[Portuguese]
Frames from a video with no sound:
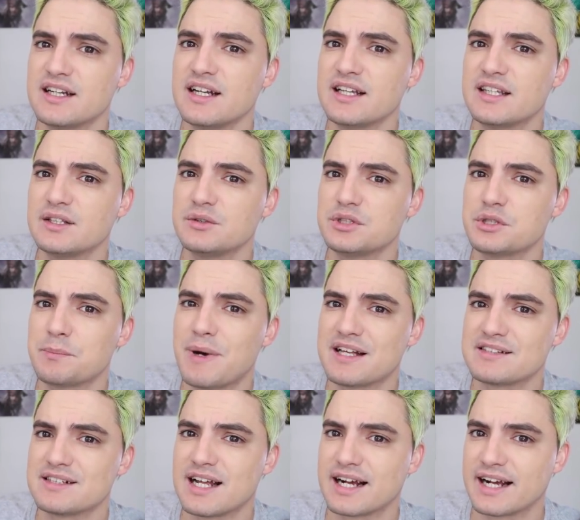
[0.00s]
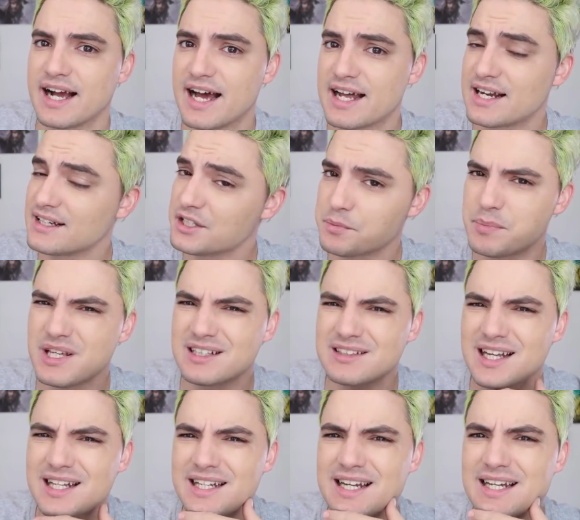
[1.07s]
3 quilos de base na cara, a espinha
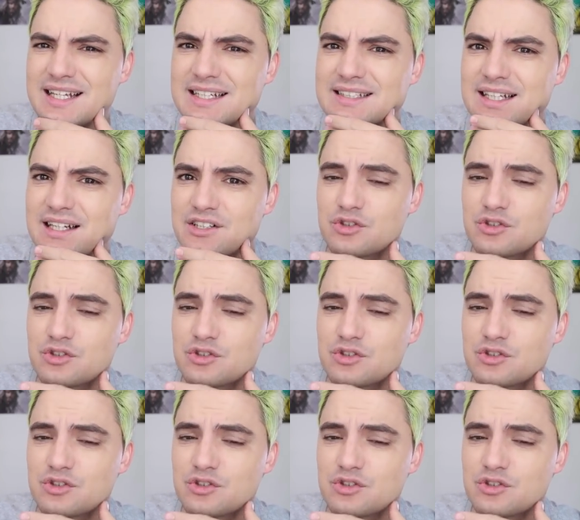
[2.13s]
tá ali ainda.